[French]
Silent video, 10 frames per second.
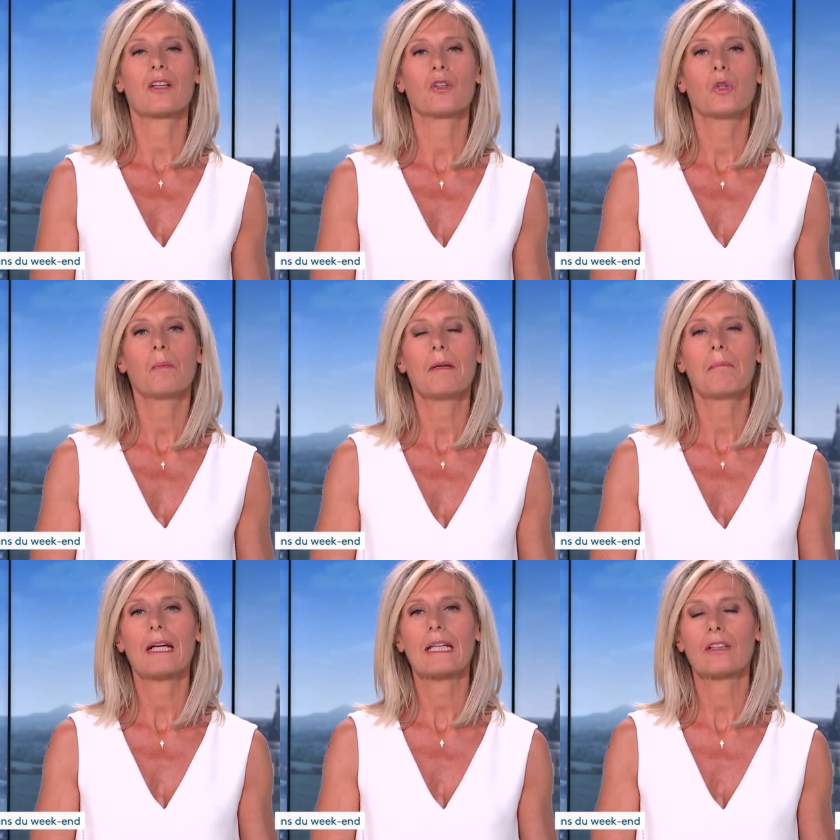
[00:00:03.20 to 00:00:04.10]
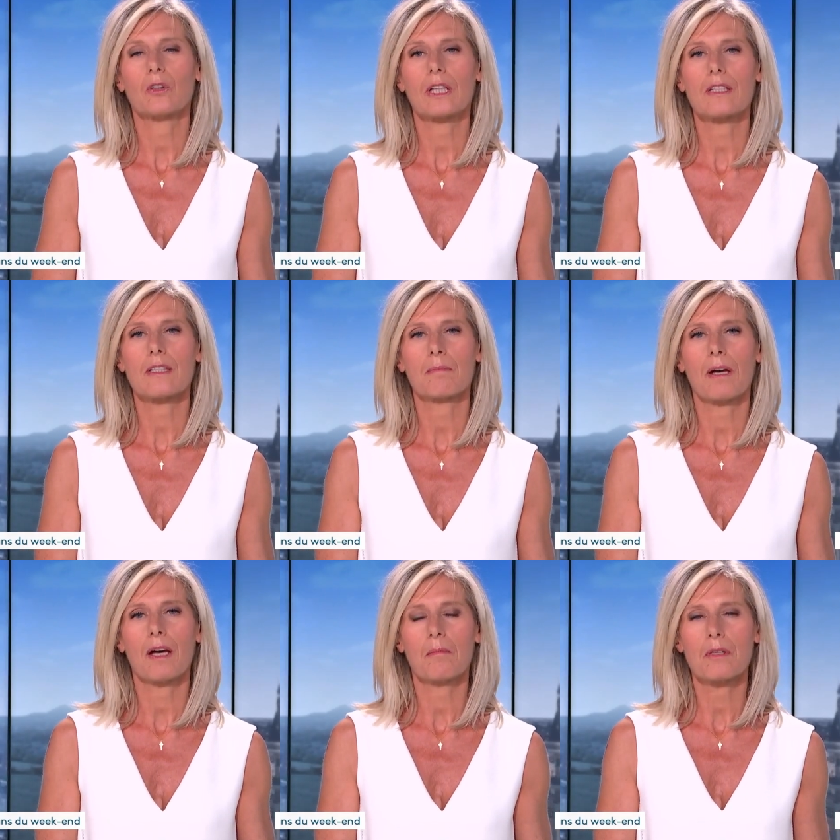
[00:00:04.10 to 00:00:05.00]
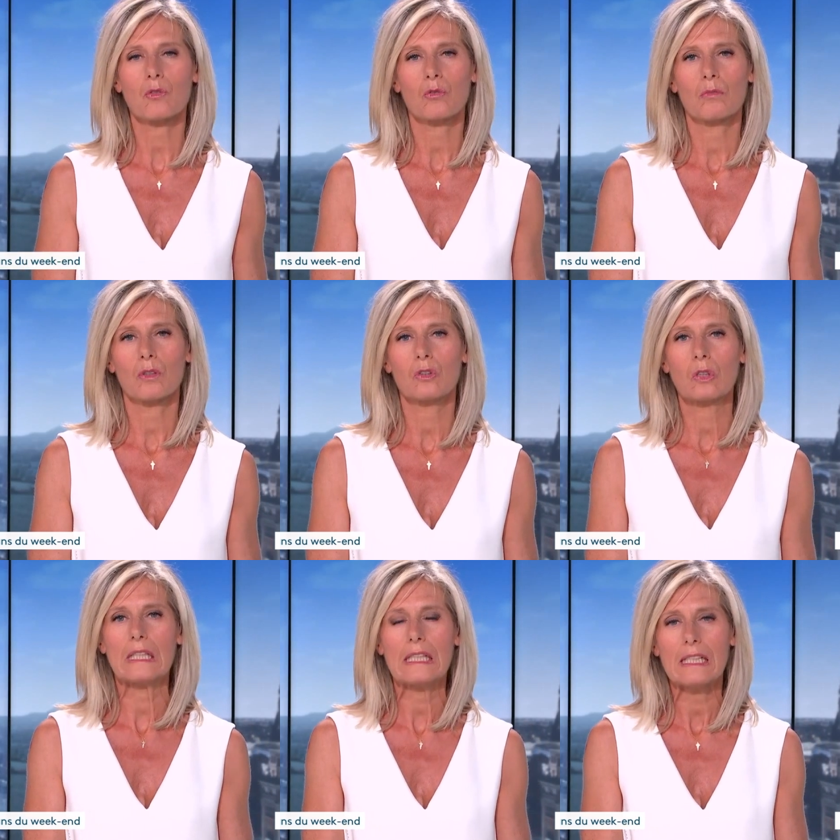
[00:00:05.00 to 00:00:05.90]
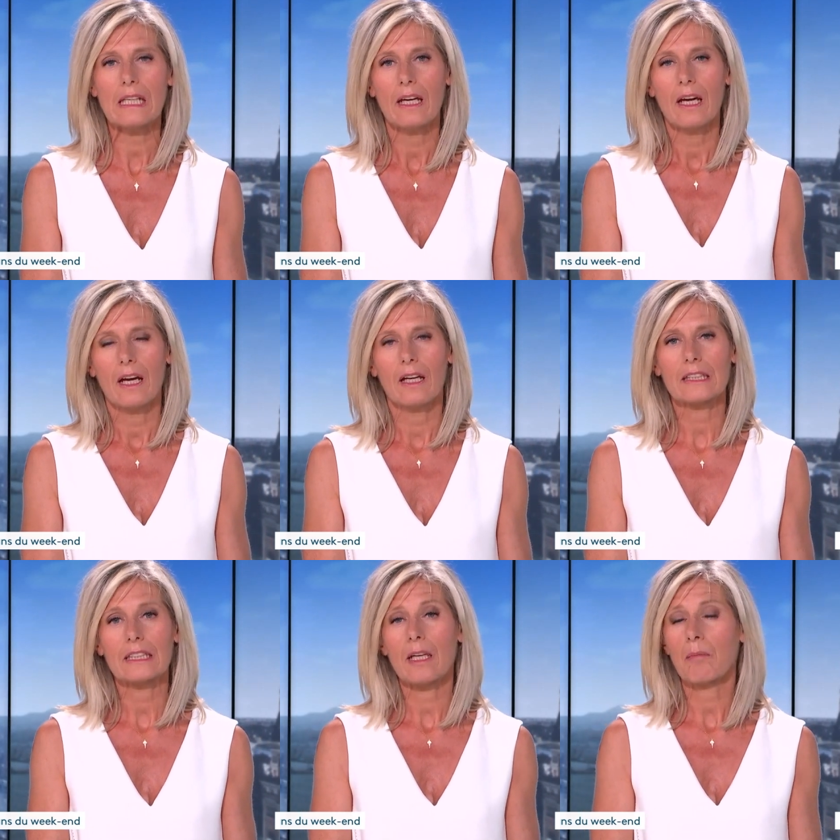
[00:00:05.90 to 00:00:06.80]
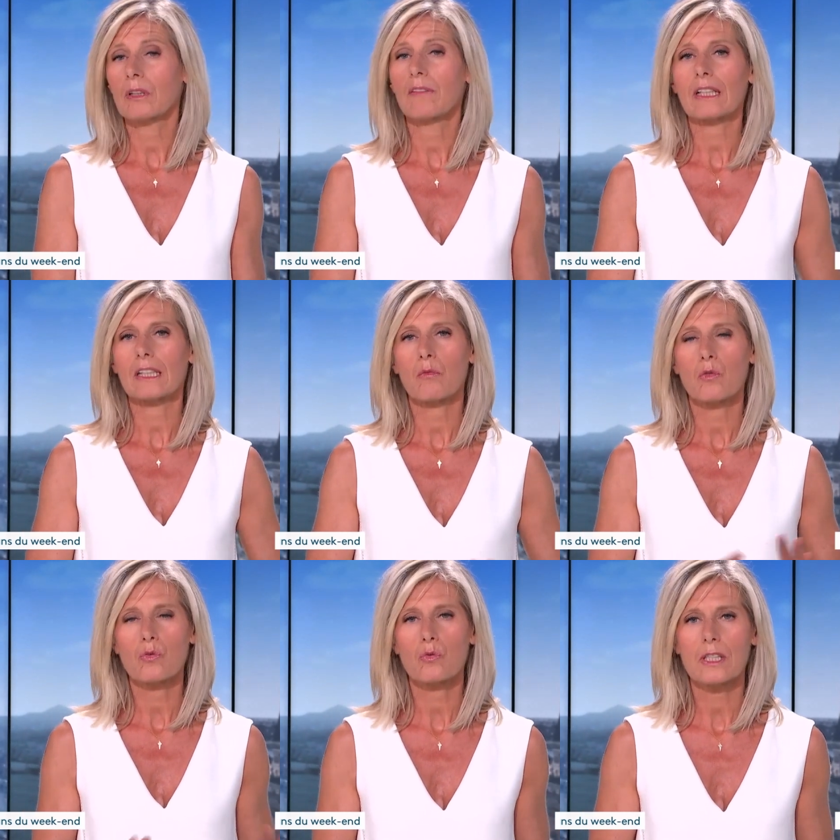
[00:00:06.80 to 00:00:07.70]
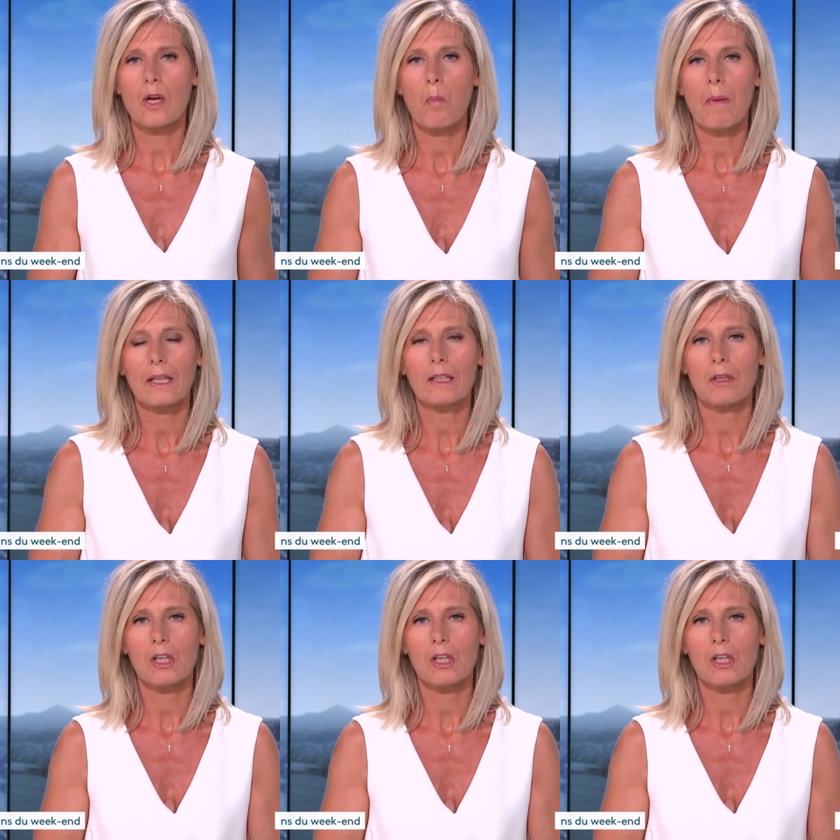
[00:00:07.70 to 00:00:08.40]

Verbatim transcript: c'est le Nomad Market organisé par Maison de Mode Lille euh, qui apporte un véritable soutien aux marques